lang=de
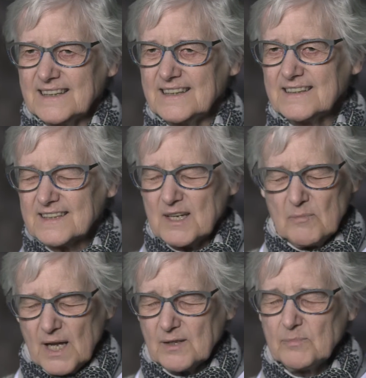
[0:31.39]
Die ist
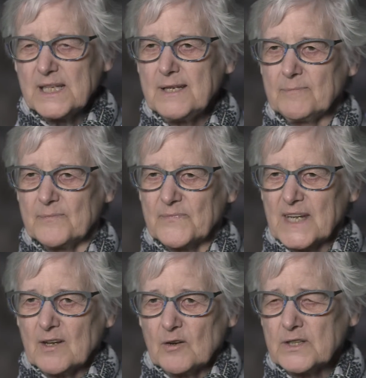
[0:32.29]
immer geblieben.
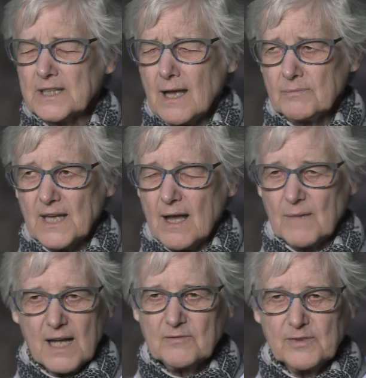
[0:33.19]
Und ich habe da
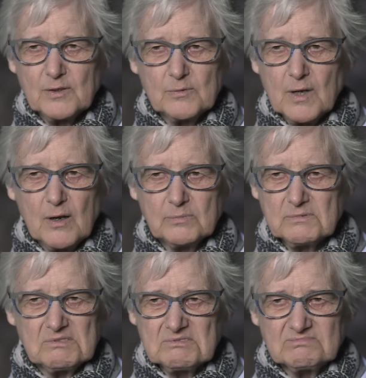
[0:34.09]
am Anfang
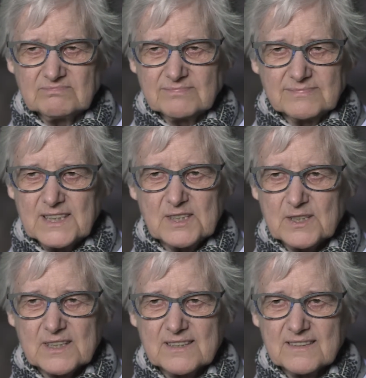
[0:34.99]
überhaupt
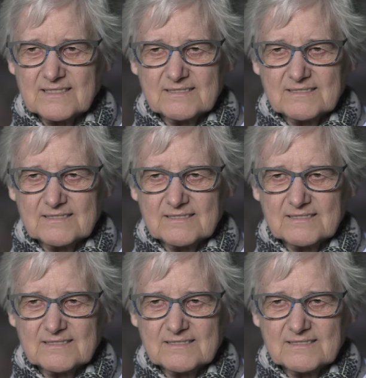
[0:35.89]
nichts